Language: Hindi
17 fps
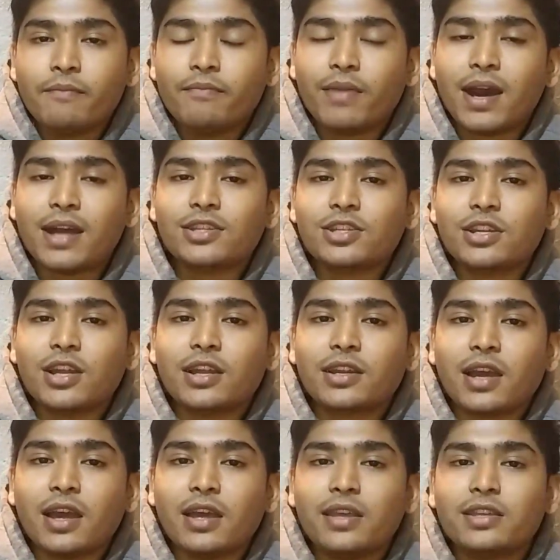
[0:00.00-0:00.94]
मांच नाट
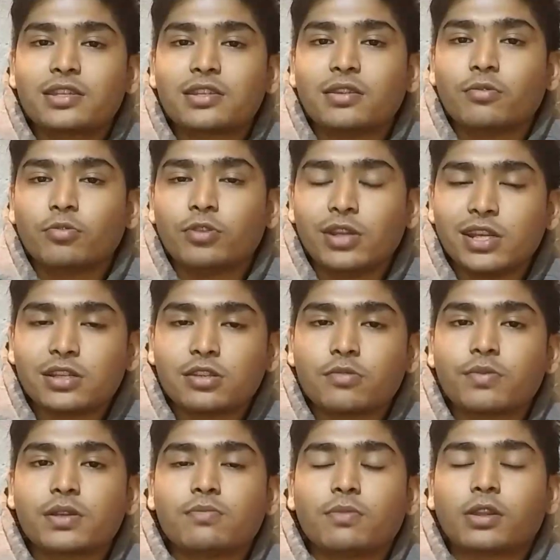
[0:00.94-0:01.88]
का इस उन्नीस
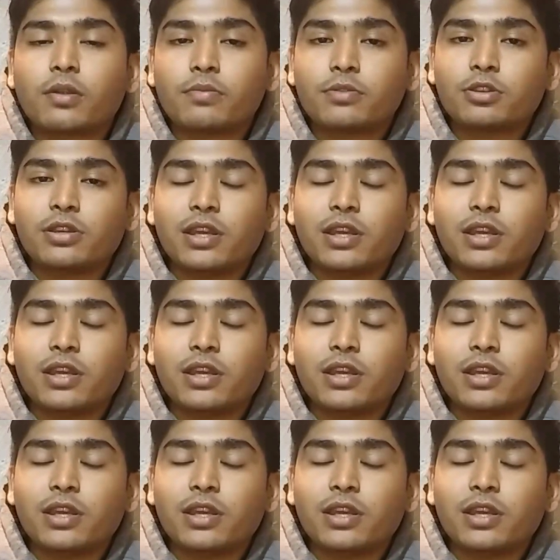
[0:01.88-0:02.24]
रुपीज मतलब